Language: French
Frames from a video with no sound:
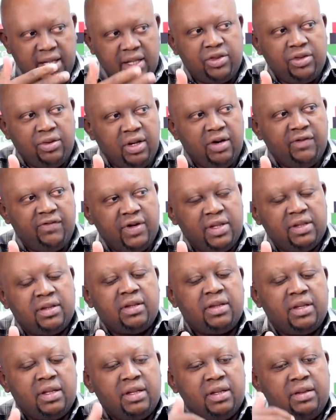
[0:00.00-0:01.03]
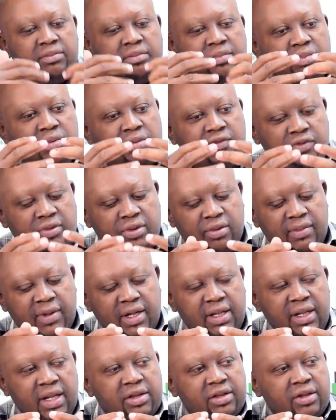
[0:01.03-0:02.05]
question en fait, c'est vous
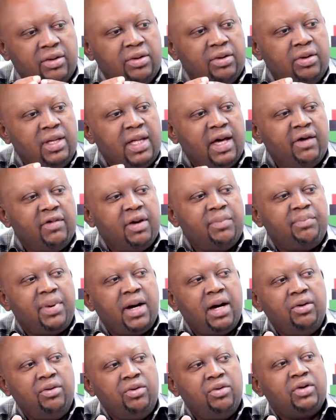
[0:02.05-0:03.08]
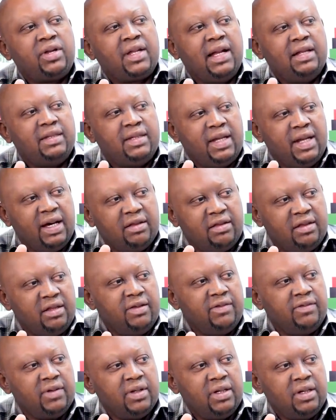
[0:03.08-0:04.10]
demander, est-ce qu'il n'y avait pas une autre
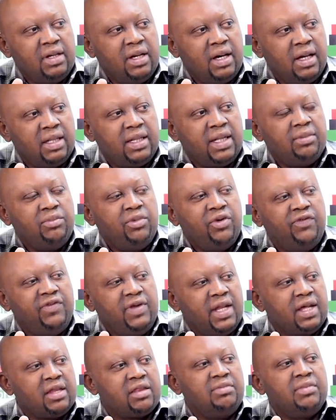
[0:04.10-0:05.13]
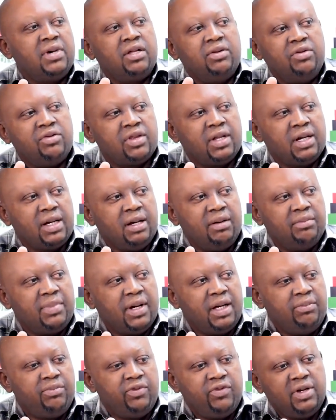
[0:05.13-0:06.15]
alternative en termes de financement de sa
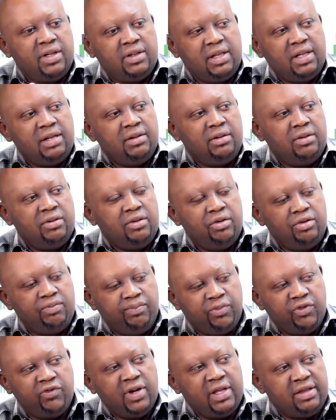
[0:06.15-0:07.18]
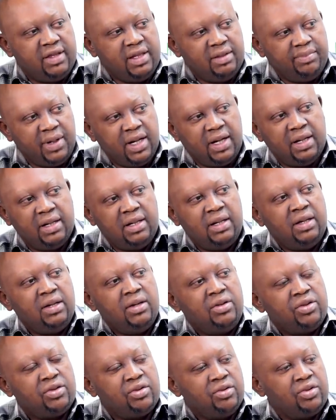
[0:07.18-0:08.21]
campagne ne pouvait-il pas
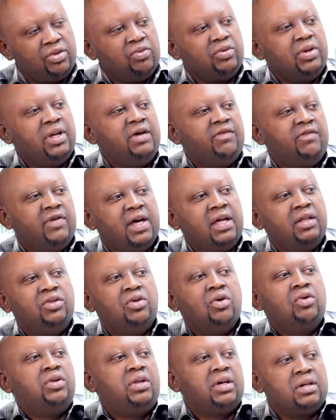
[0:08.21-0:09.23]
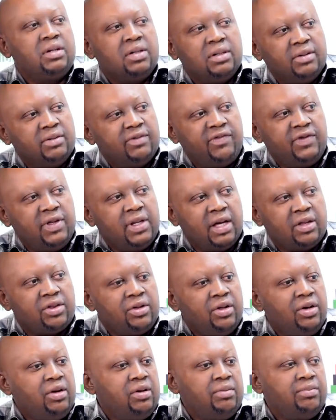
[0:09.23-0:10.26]
se tourner vers d'autres
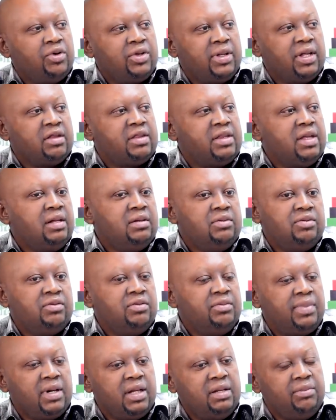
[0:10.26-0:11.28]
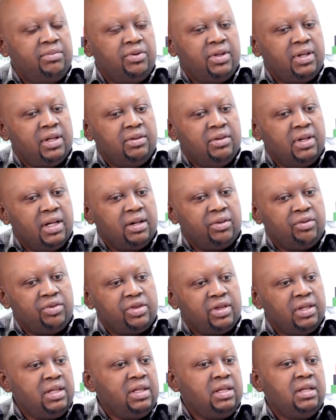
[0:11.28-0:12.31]
financeurs potentiels. Je parler peut-être de la
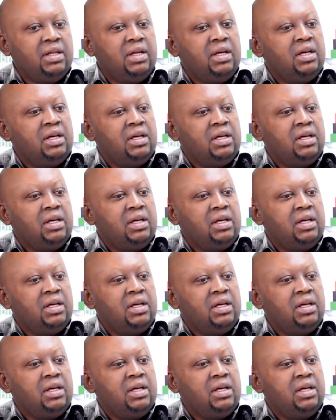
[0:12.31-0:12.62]
Russie,